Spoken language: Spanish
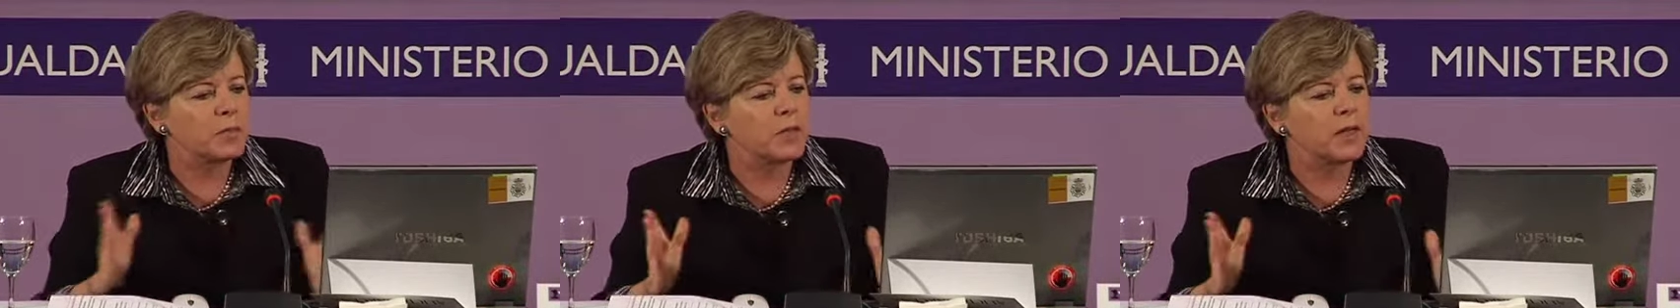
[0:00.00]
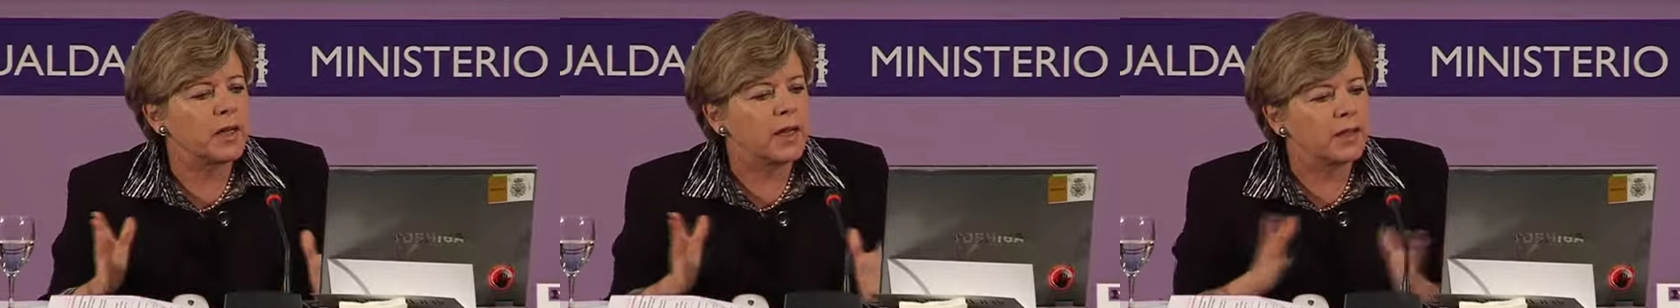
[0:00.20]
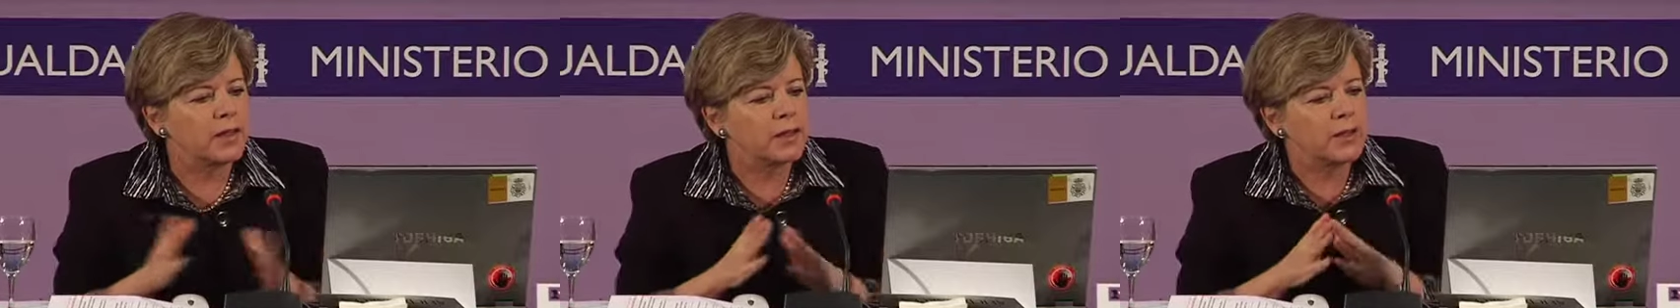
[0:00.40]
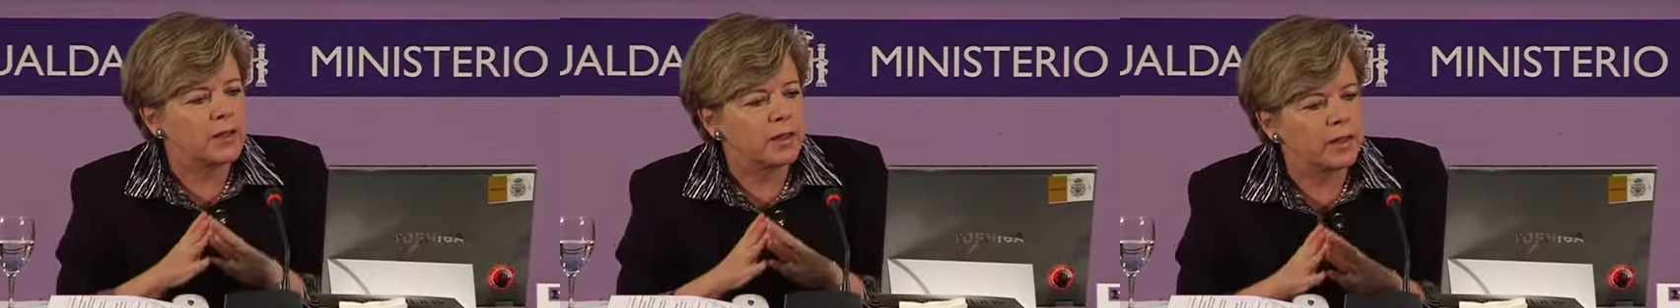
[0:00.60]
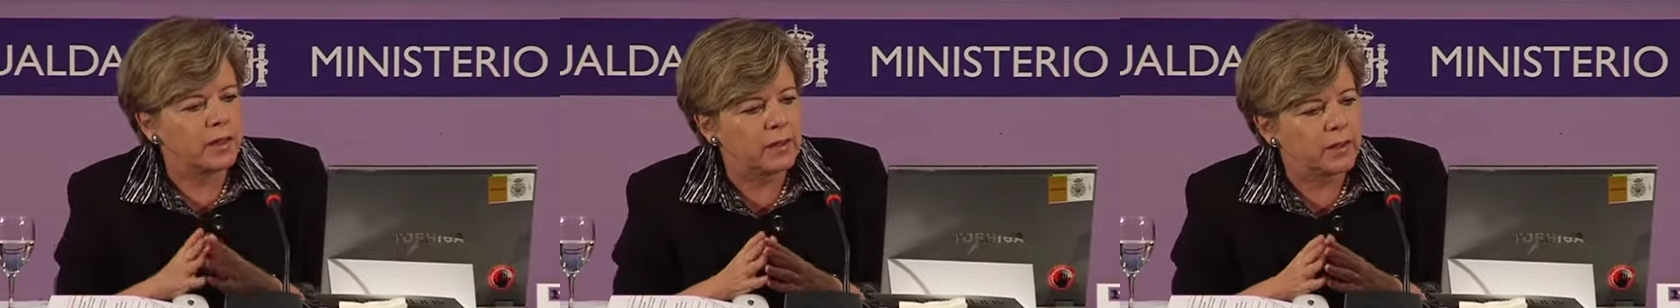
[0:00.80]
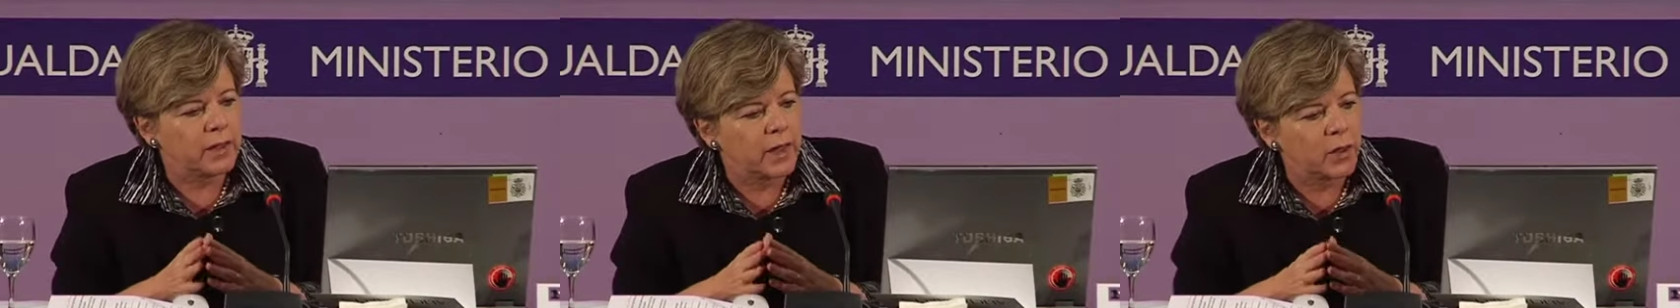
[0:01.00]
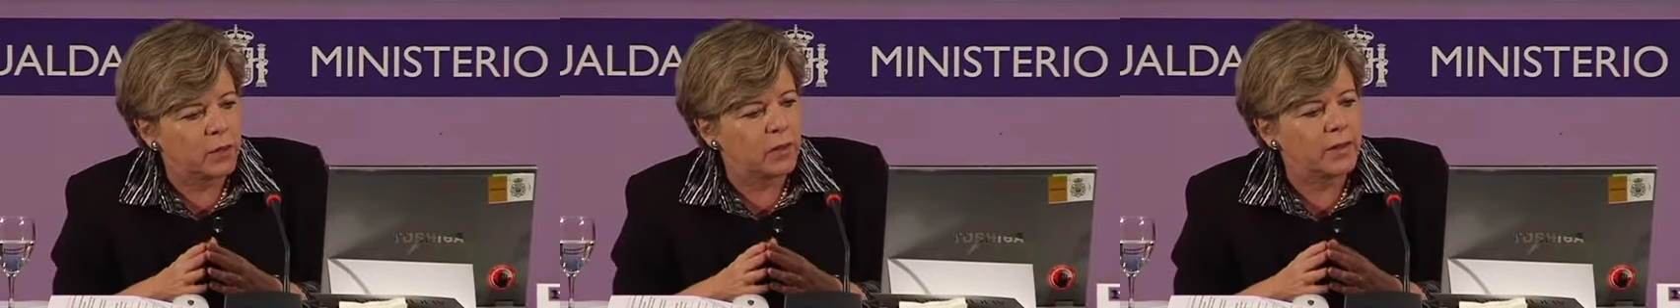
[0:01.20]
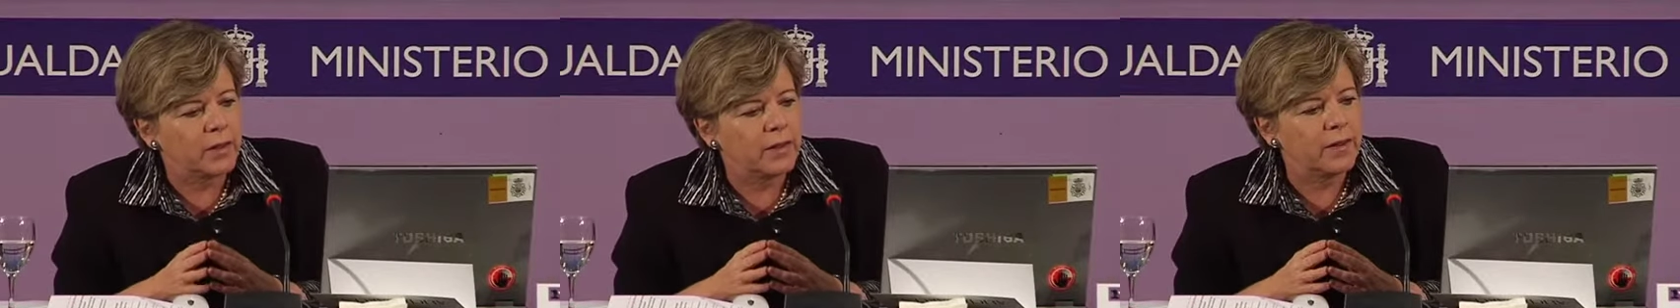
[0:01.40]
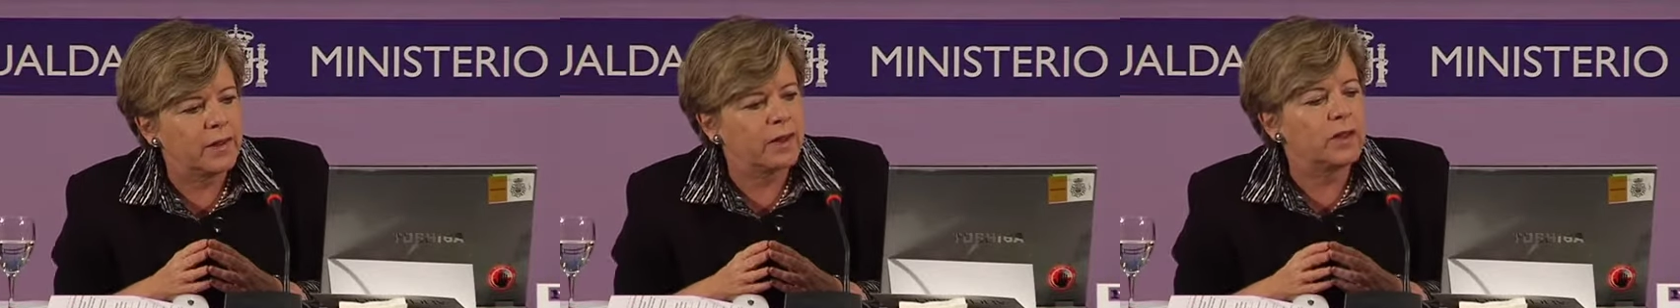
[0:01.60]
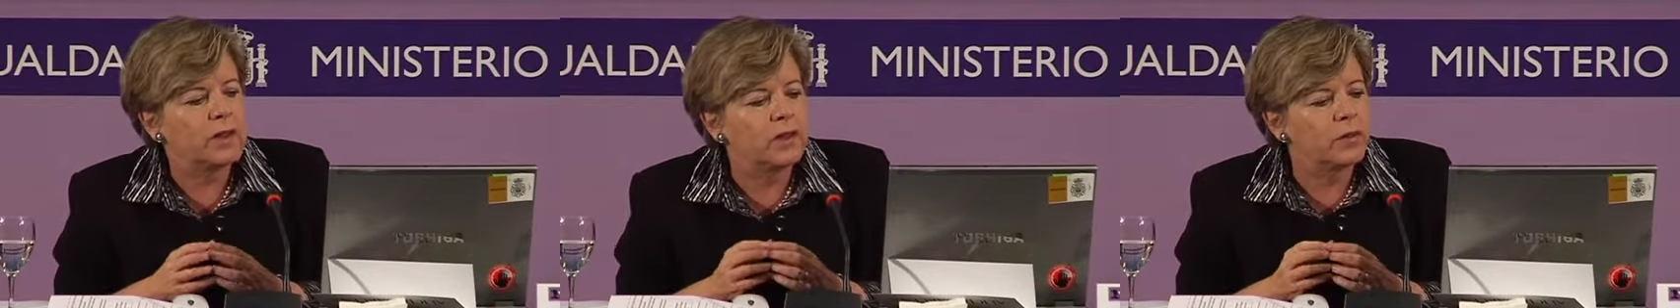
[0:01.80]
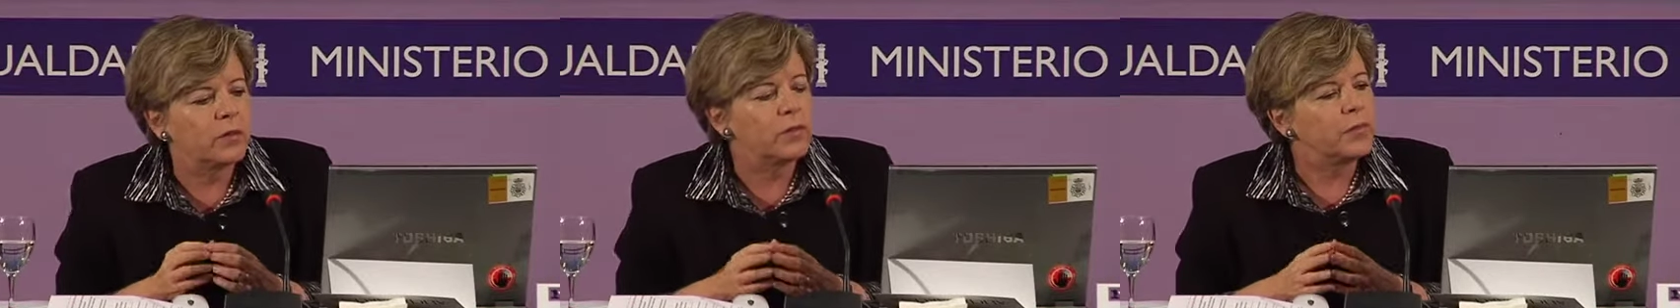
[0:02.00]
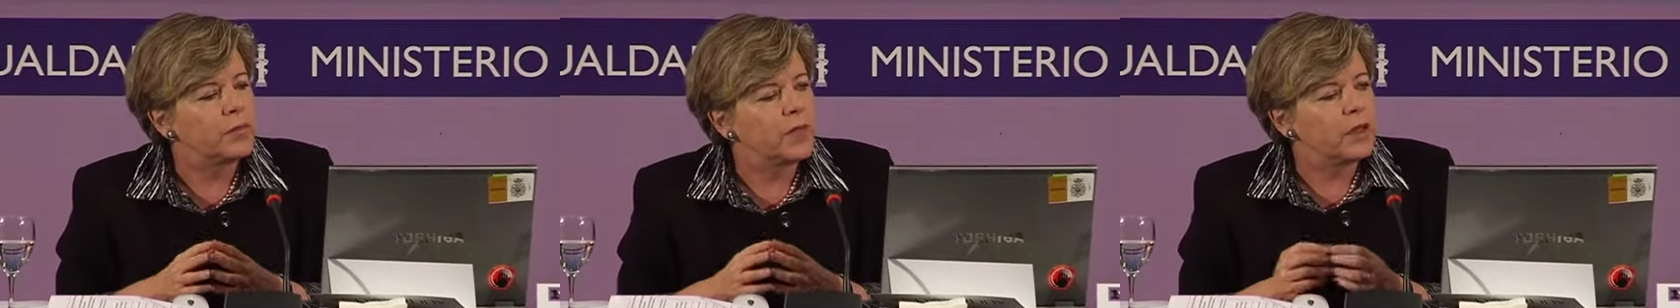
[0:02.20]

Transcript: pilares de la, igualdad de género